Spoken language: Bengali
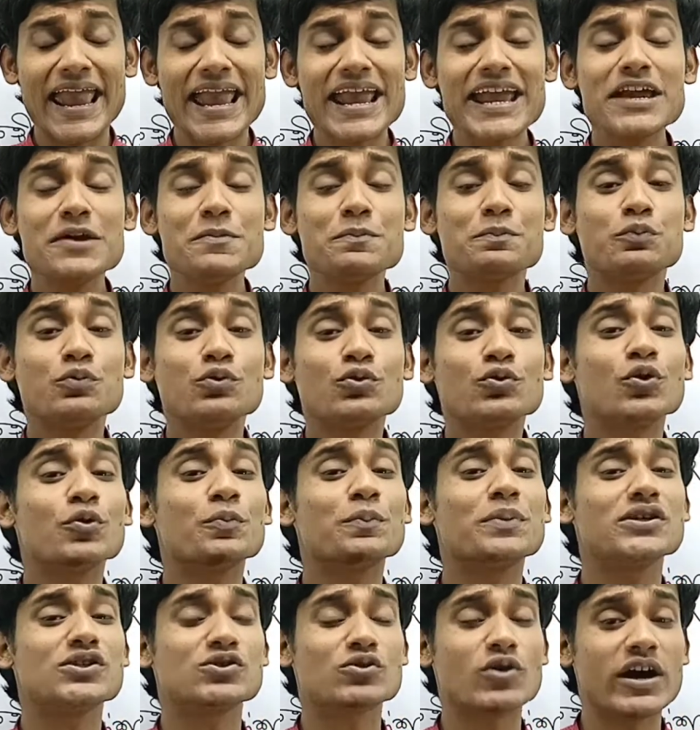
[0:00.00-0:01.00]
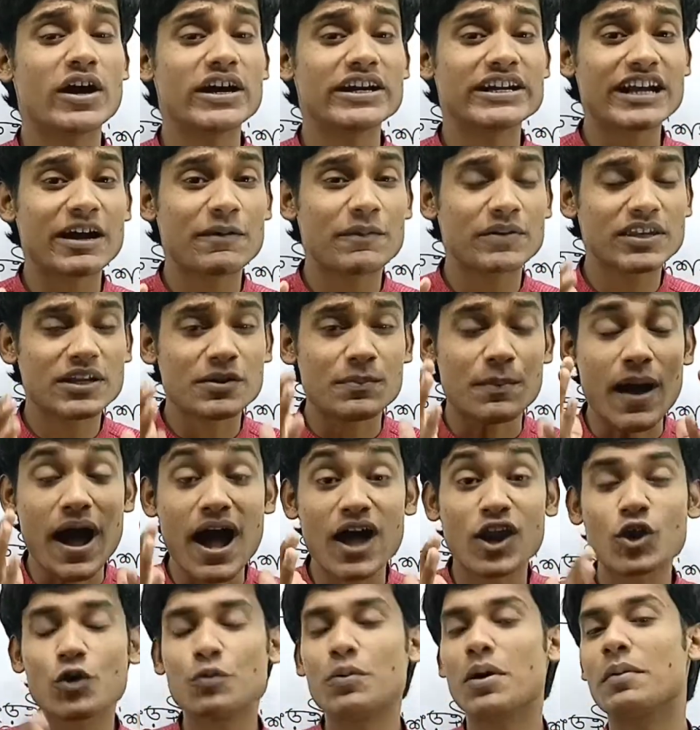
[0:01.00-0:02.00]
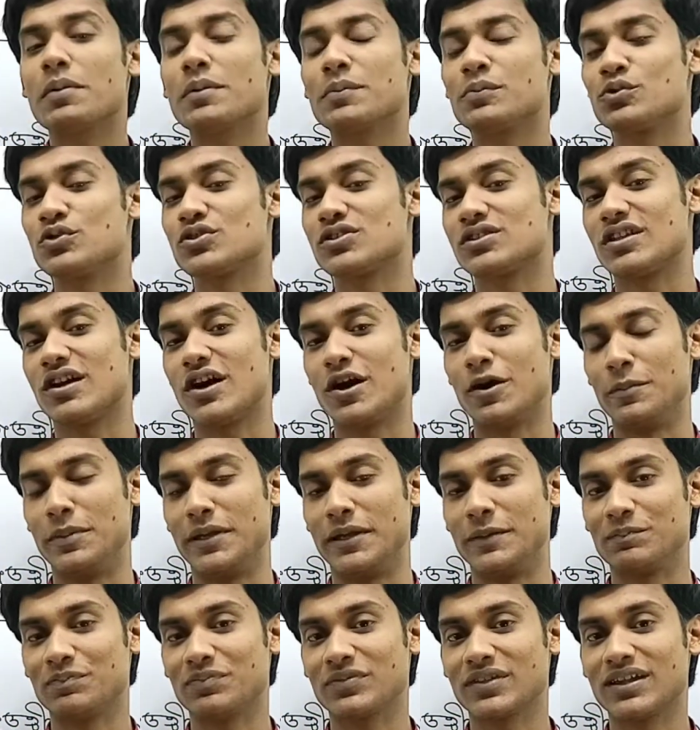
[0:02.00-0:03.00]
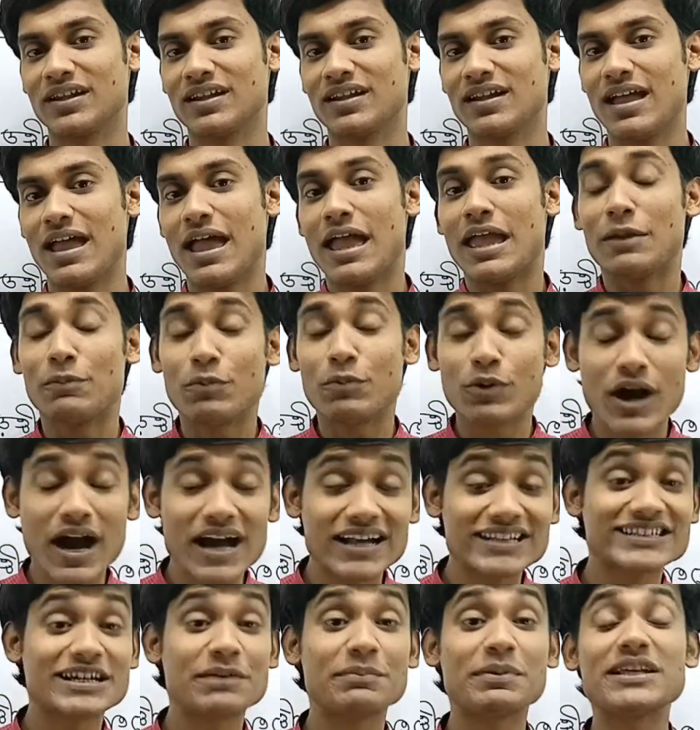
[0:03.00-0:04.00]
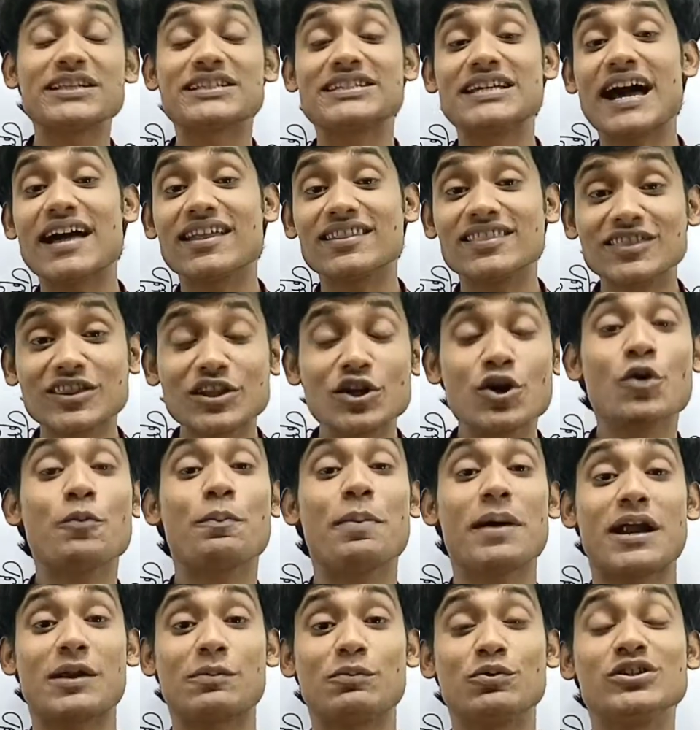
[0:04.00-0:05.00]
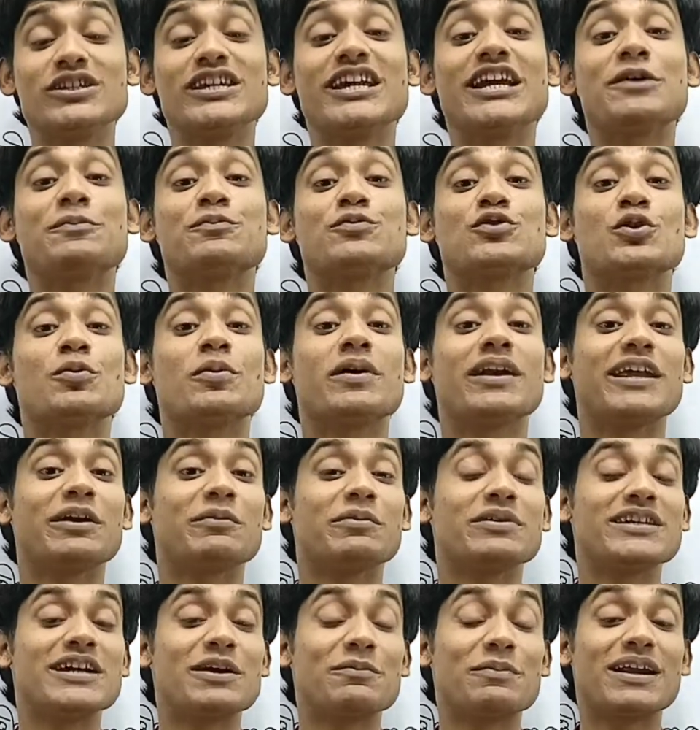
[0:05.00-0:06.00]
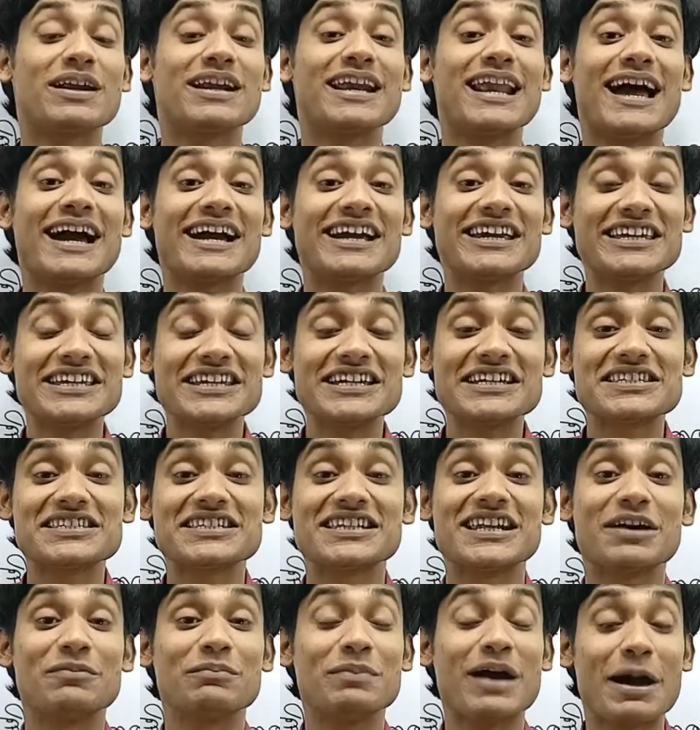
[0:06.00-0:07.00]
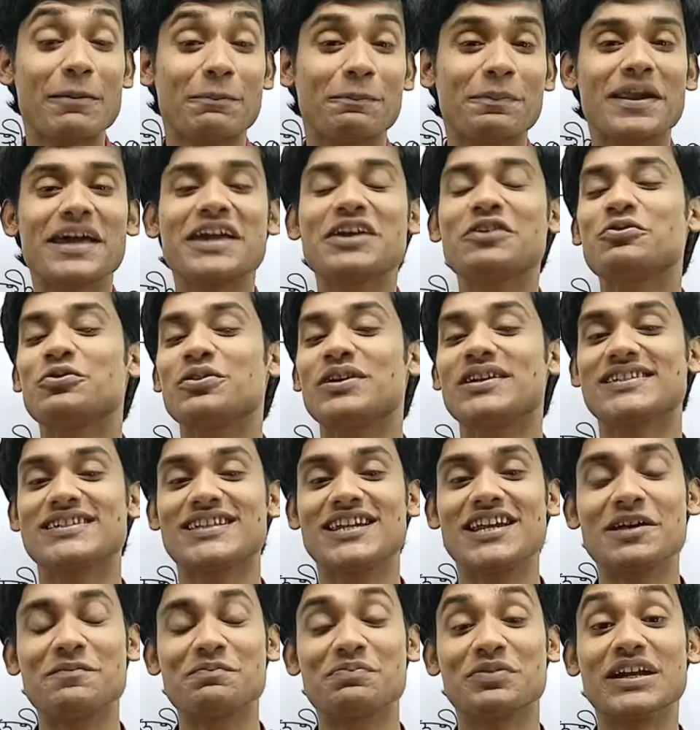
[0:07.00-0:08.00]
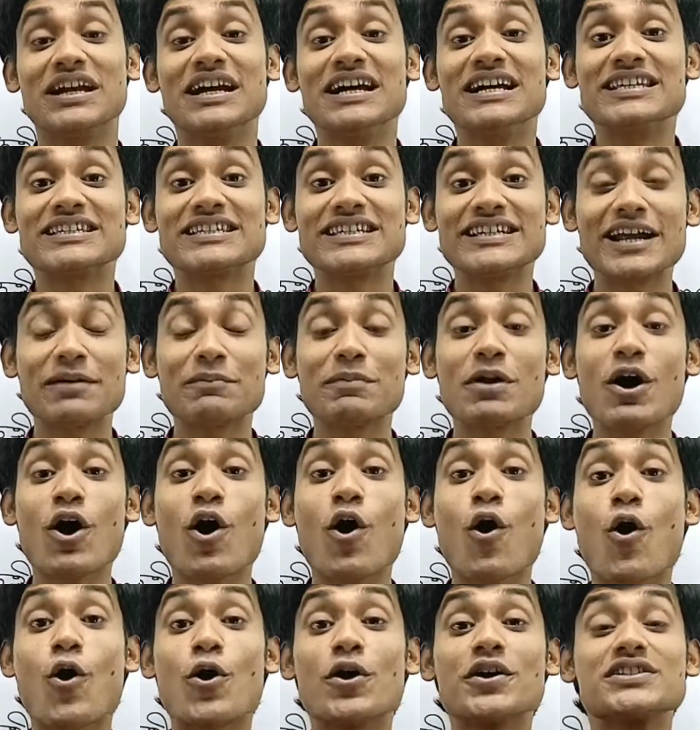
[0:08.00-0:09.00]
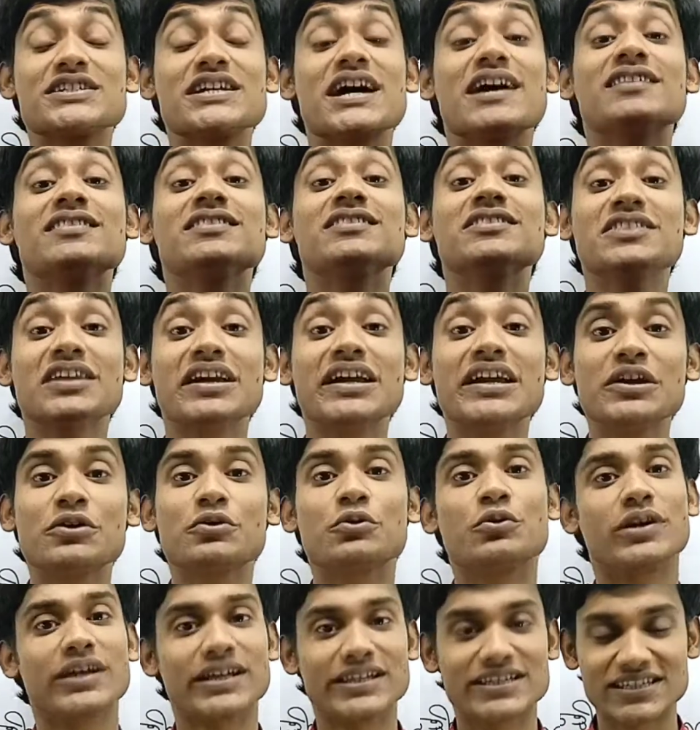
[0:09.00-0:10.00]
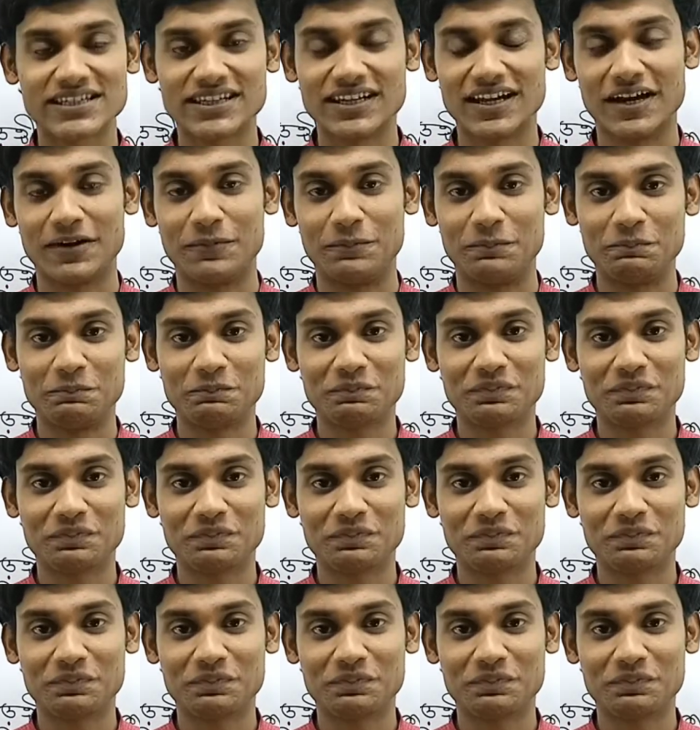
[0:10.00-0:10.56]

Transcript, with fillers: এই পুরো বিষয়টা আমাদের ভালোভাবে বুঝতে হবে এবং আজকে আমরা জানতেও পারবো যে এফ সমান এ যে আমরা লাগিয়েছিলাম অ্যাপ্লাই করেছিলাম সেটা আমরা অজান্তেই করেছিলাম